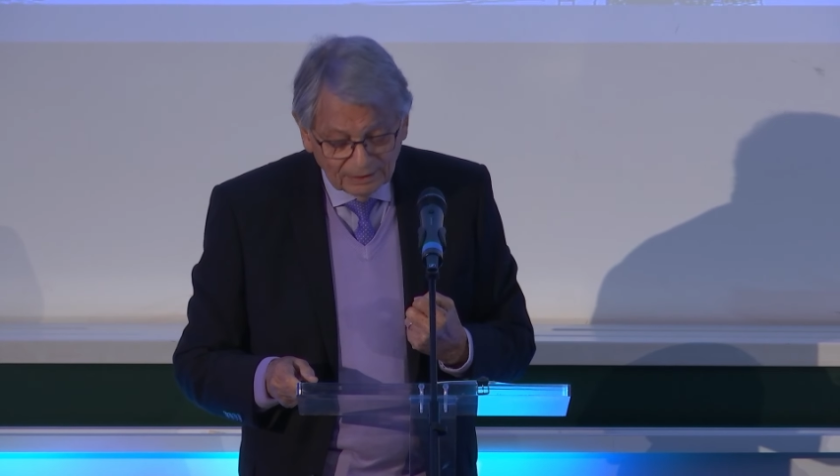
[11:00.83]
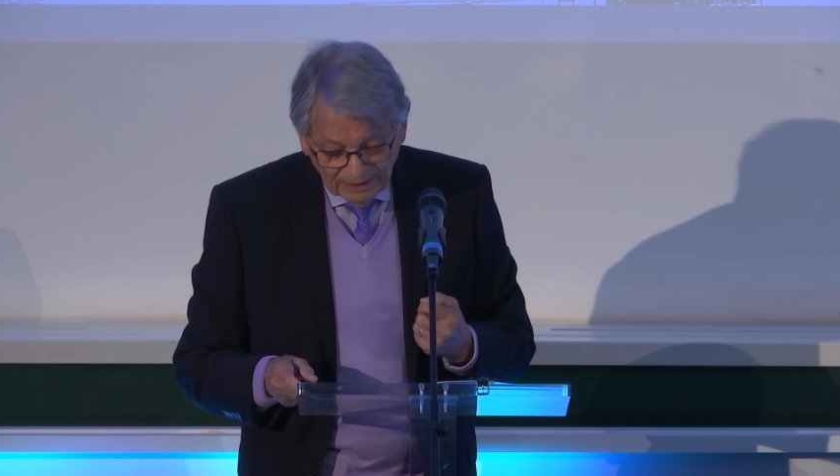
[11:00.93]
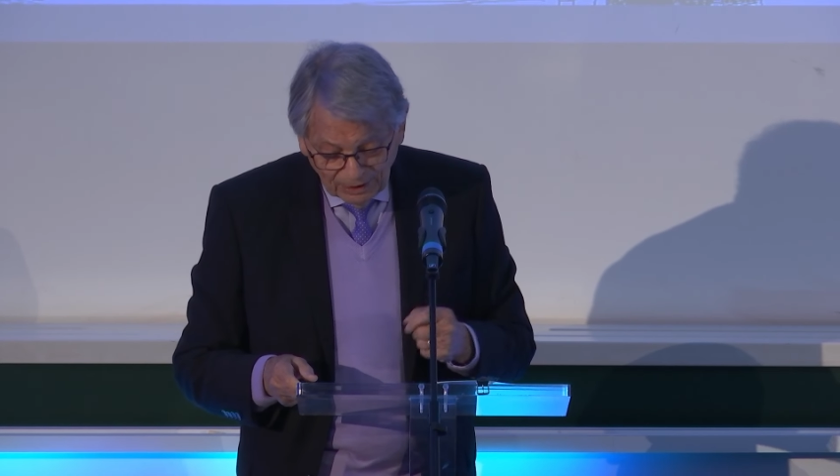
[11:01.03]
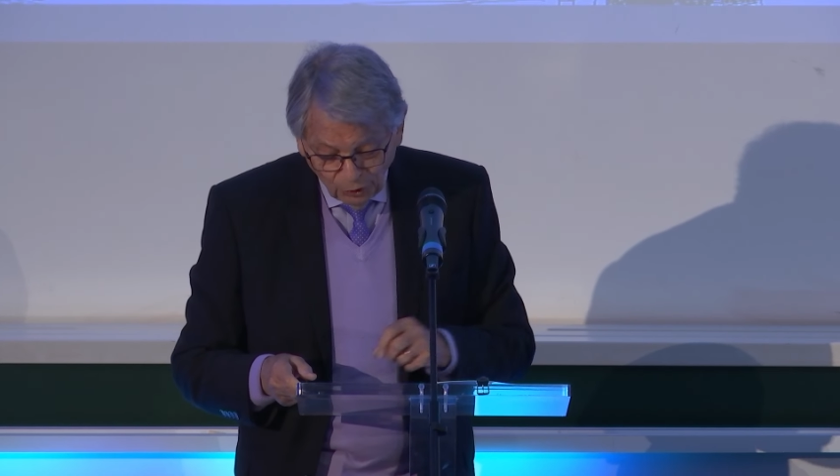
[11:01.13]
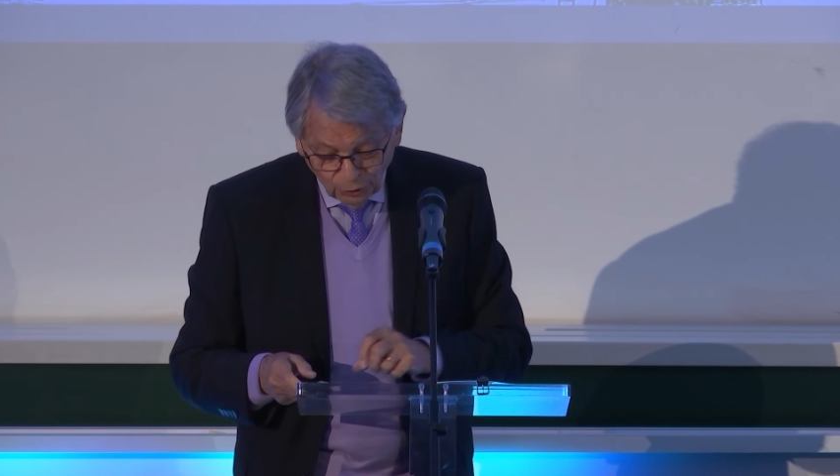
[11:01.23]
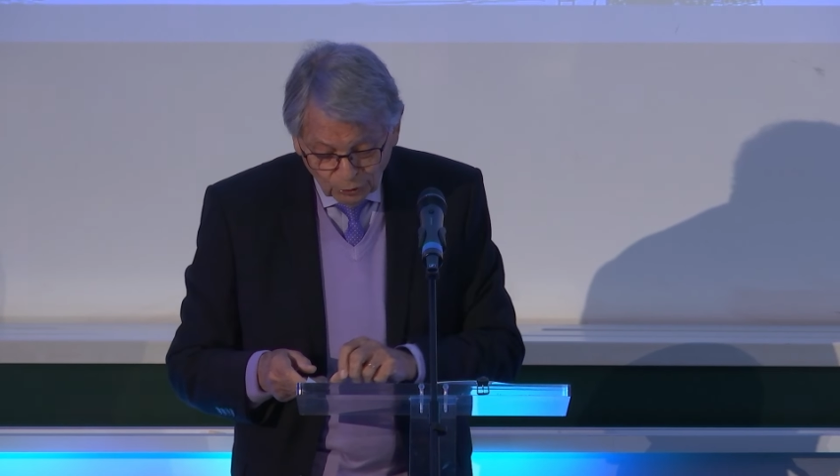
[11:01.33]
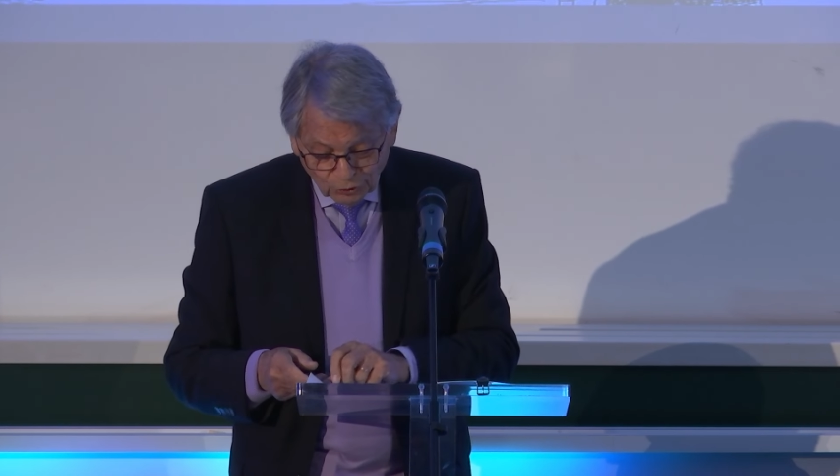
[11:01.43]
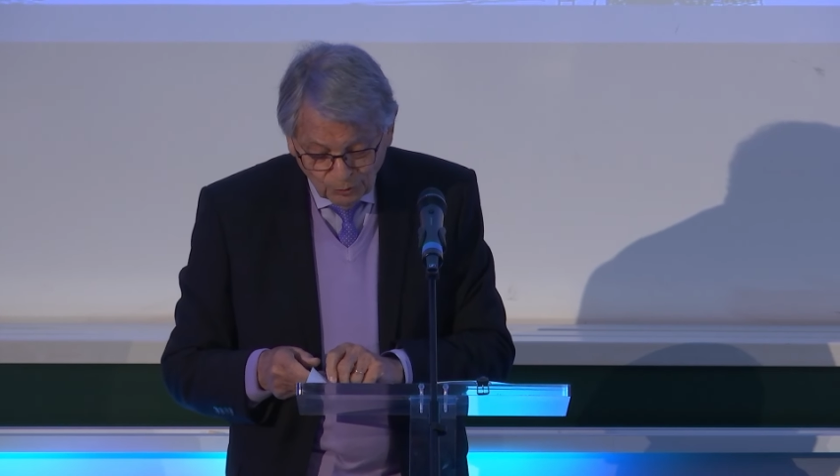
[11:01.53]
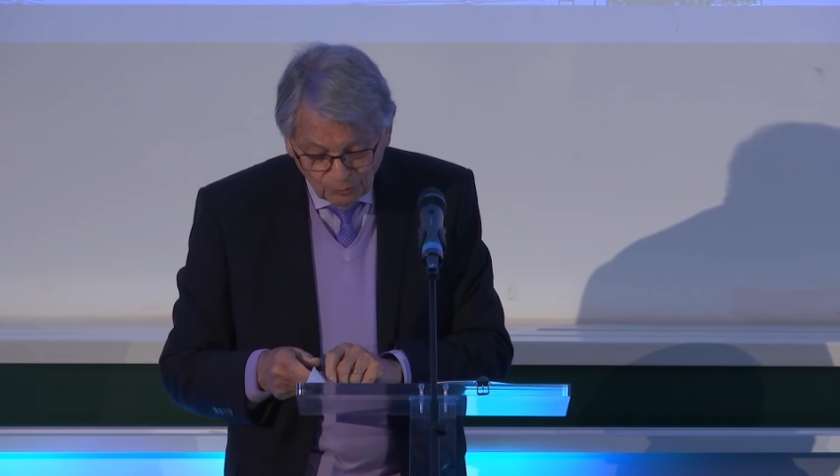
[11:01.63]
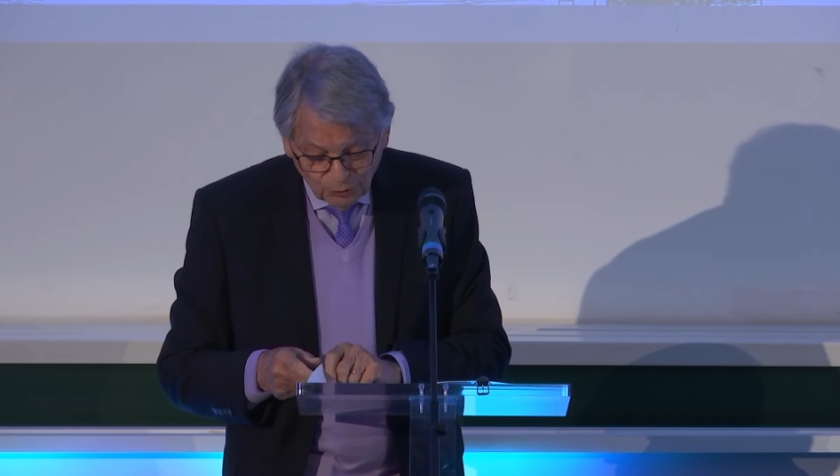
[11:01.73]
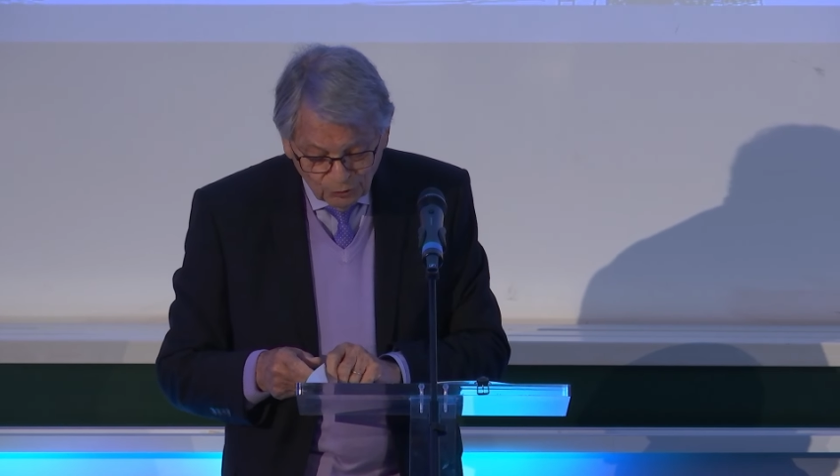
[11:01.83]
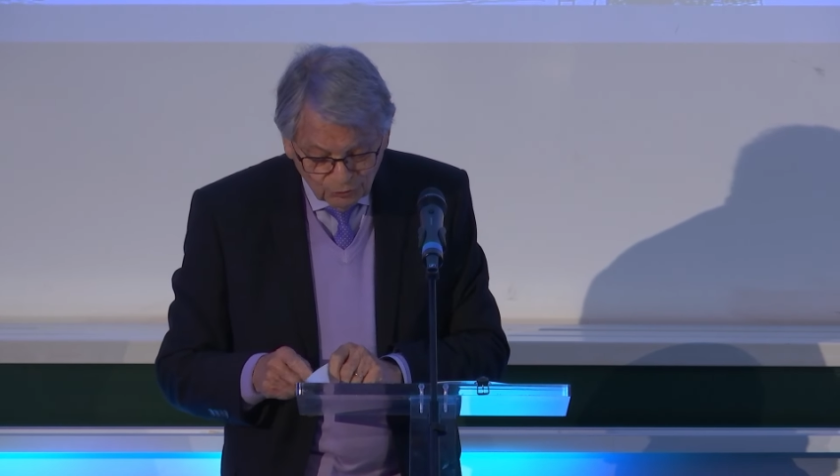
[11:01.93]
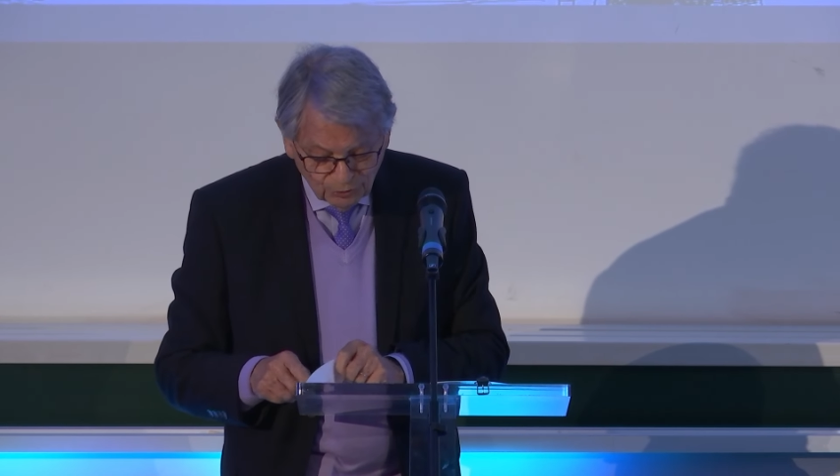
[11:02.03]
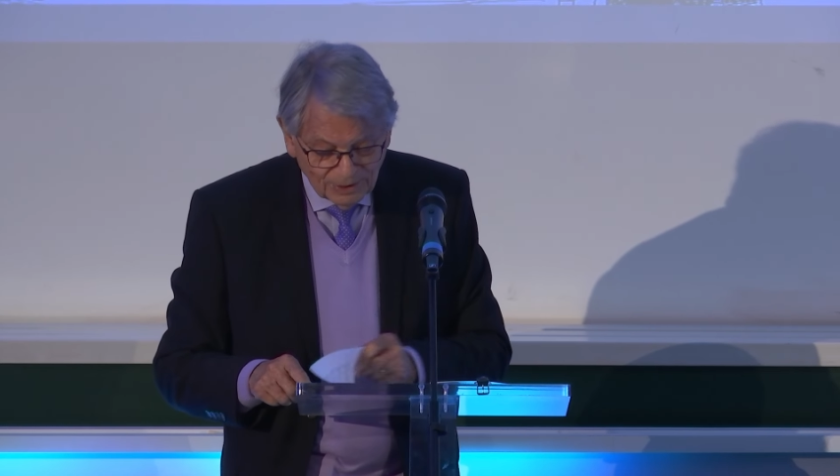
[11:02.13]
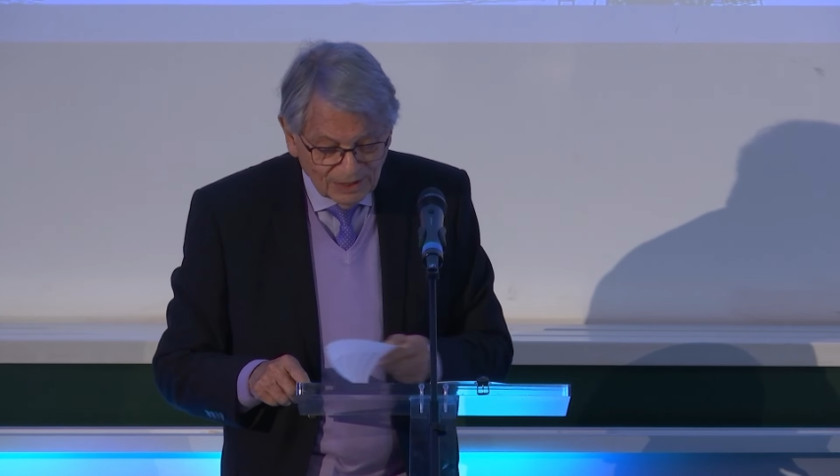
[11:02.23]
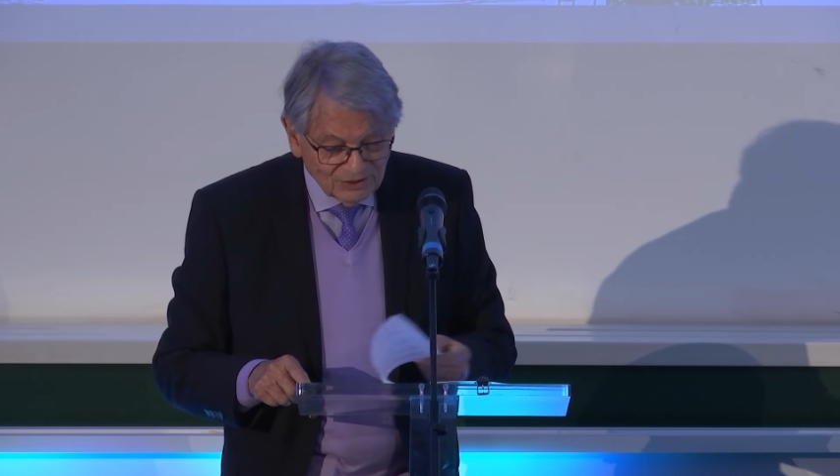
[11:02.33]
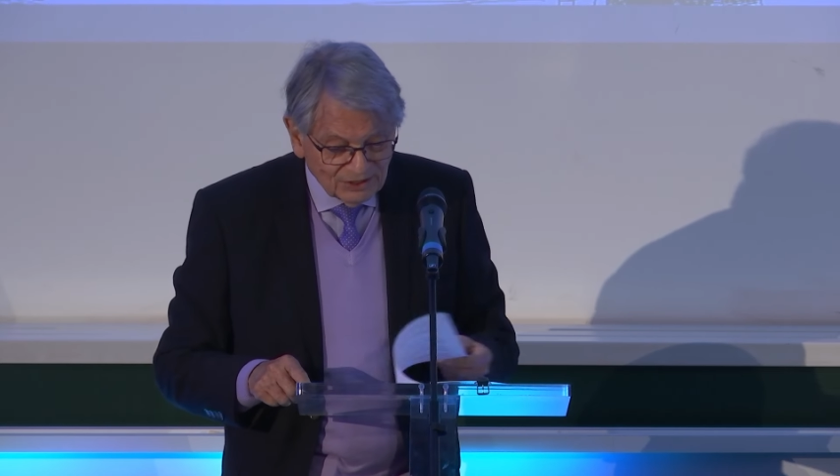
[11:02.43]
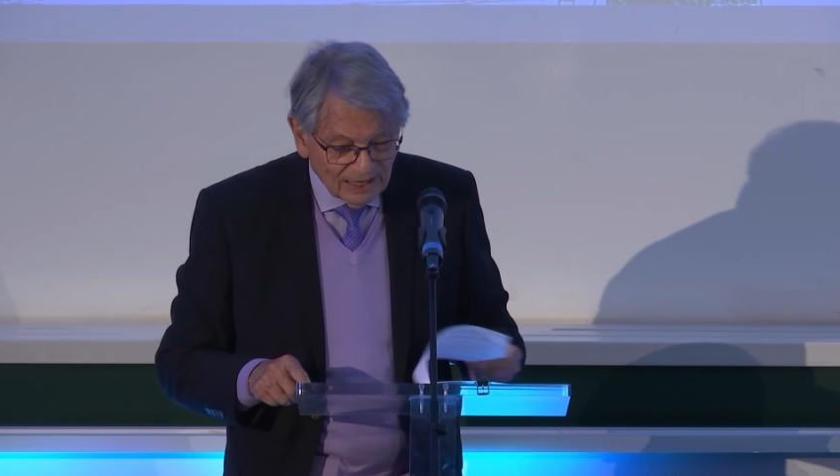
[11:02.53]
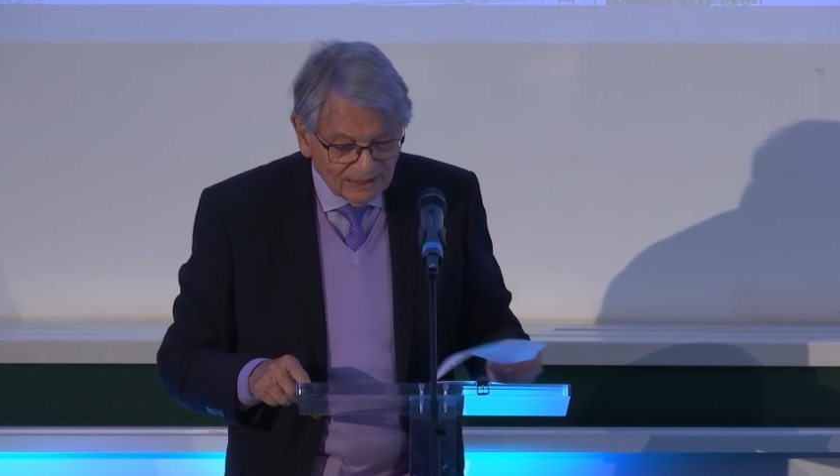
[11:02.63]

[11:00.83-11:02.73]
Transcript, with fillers: dès lors que je me le suis laissé